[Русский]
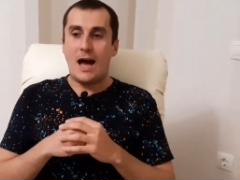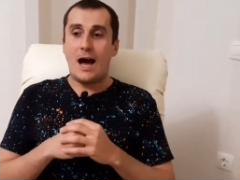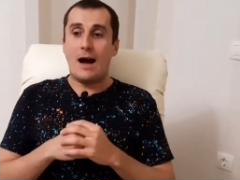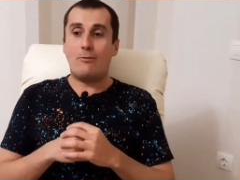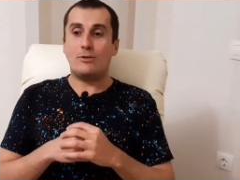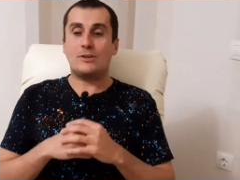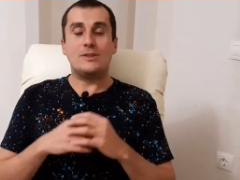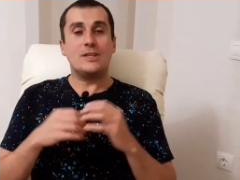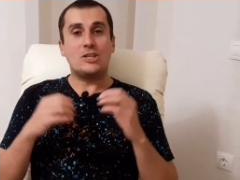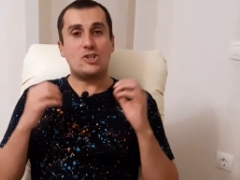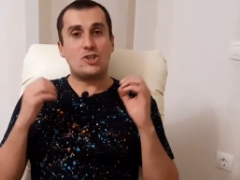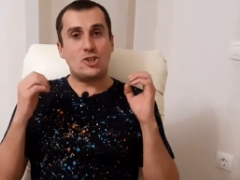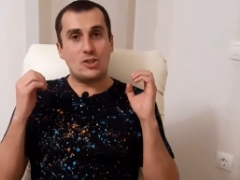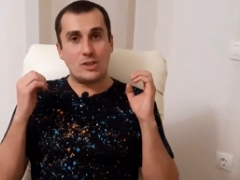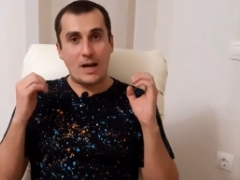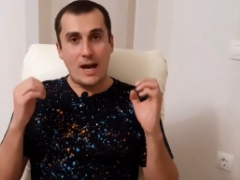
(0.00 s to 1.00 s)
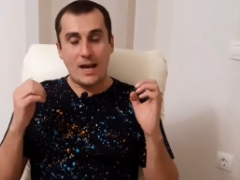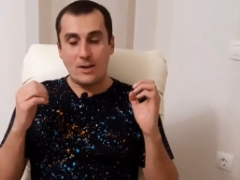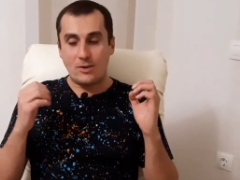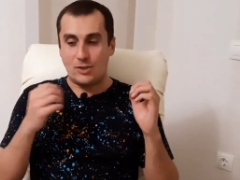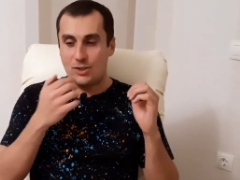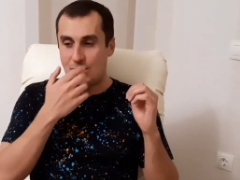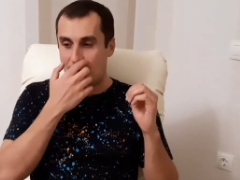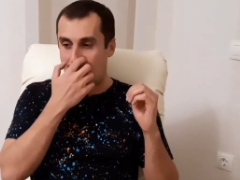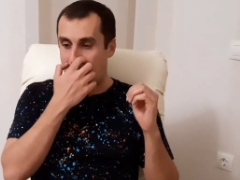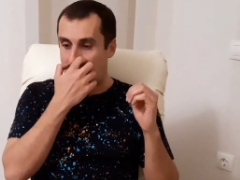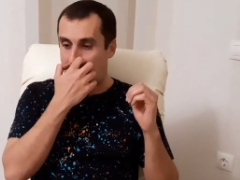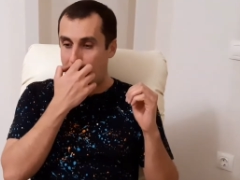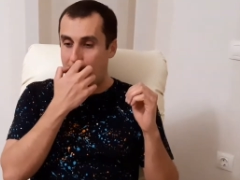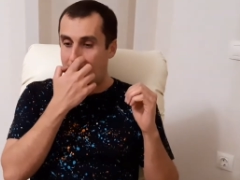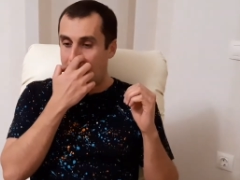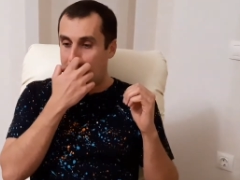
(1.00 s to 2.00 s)
А вот начинающие,
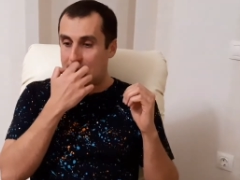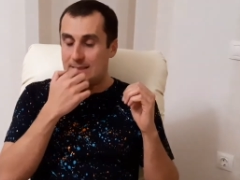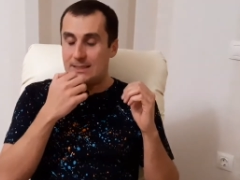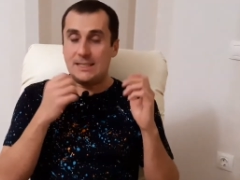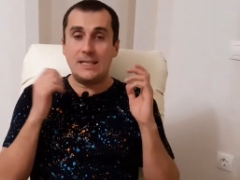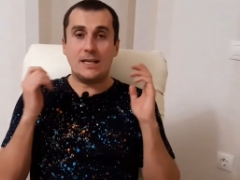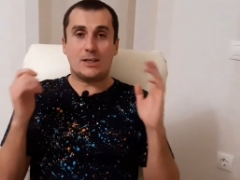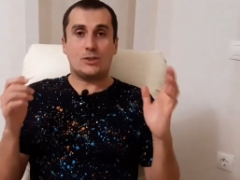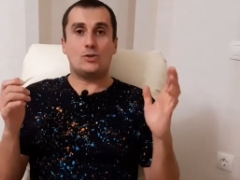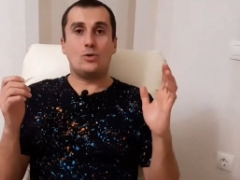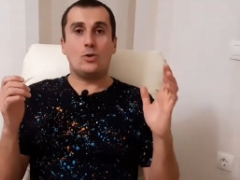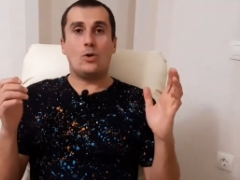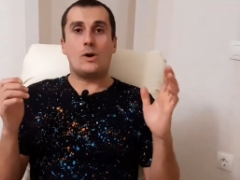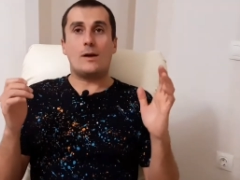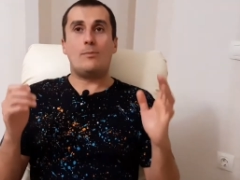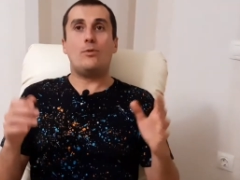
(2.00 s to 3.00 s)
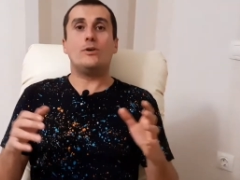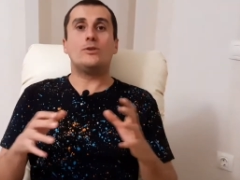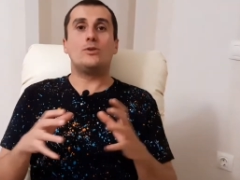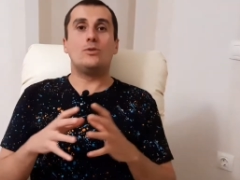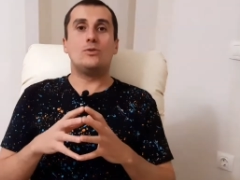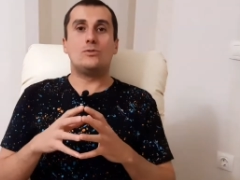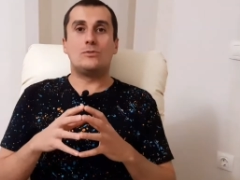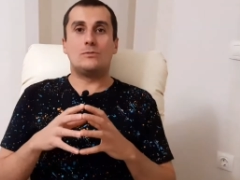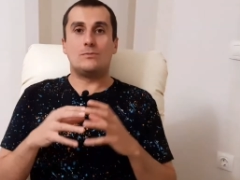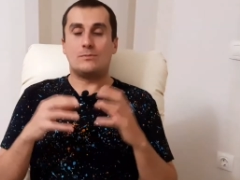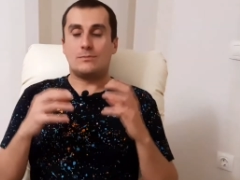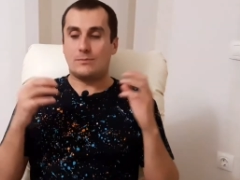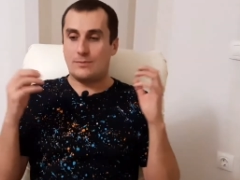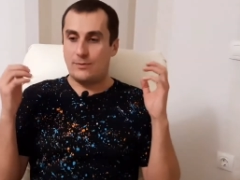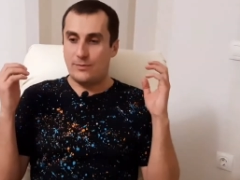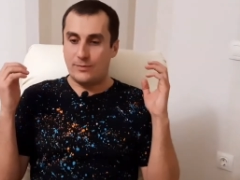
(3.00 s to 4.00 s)
те, кто работают
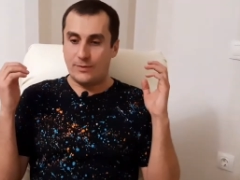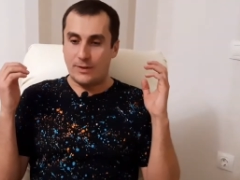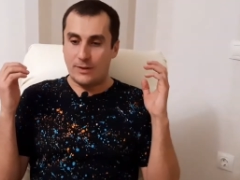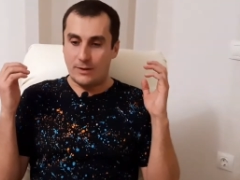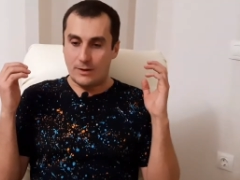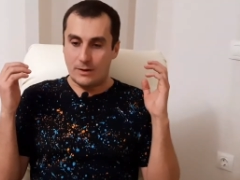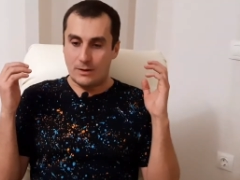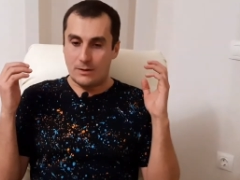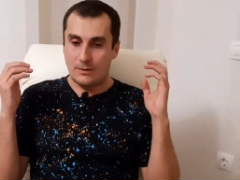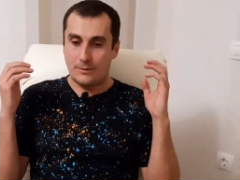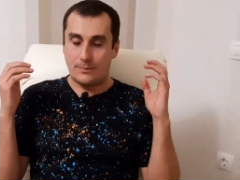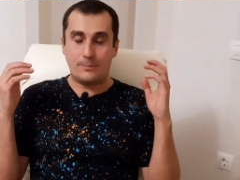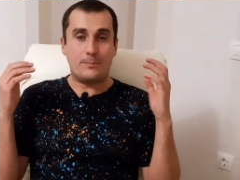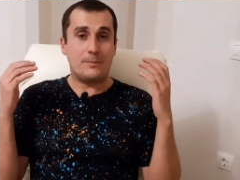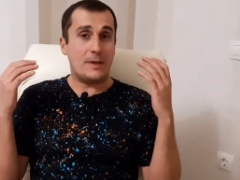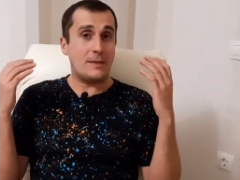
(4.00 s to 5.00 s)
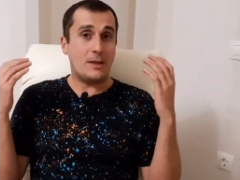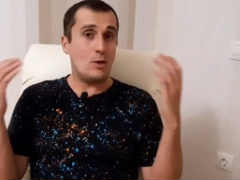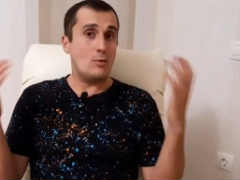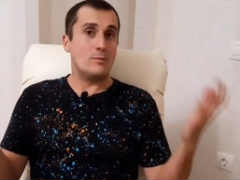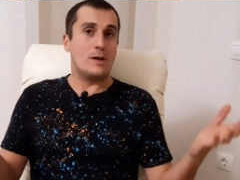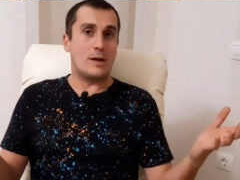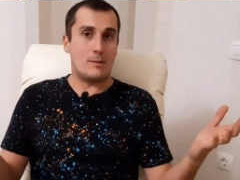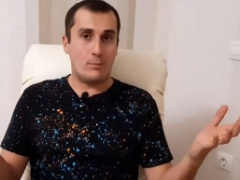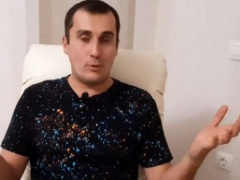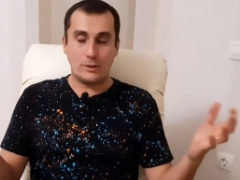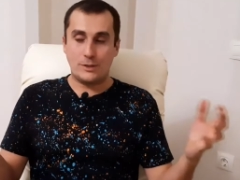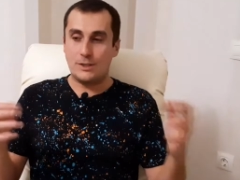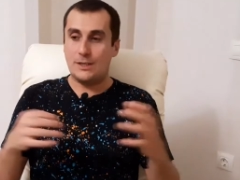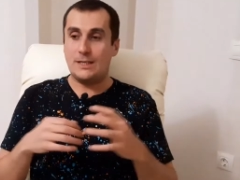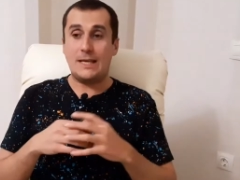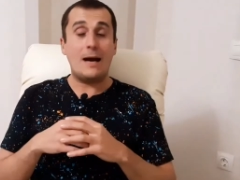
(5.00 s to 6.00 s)
в, э, на наемной
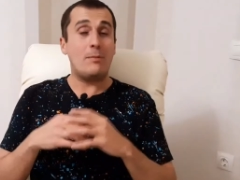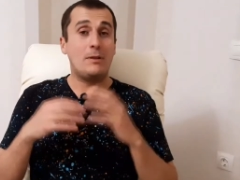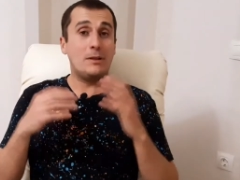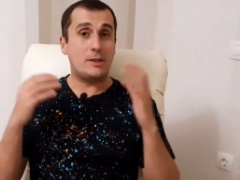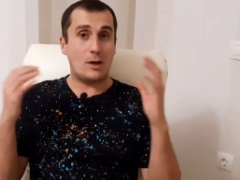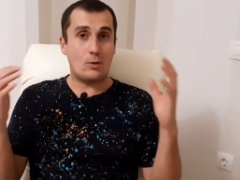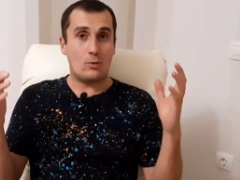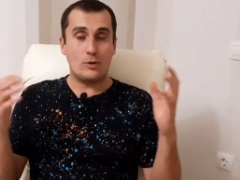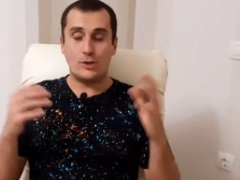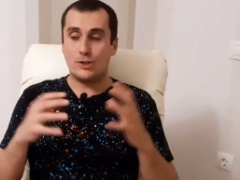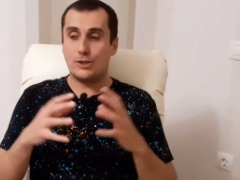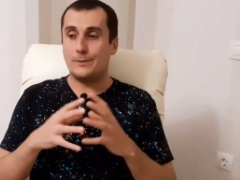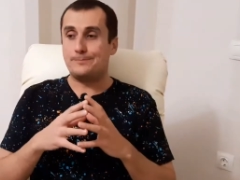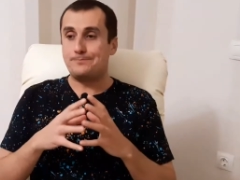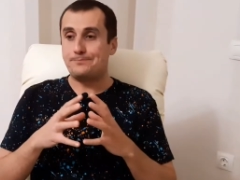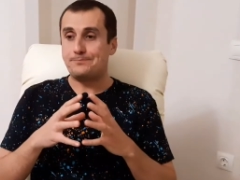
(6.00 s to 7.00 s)
работе, я был такой же.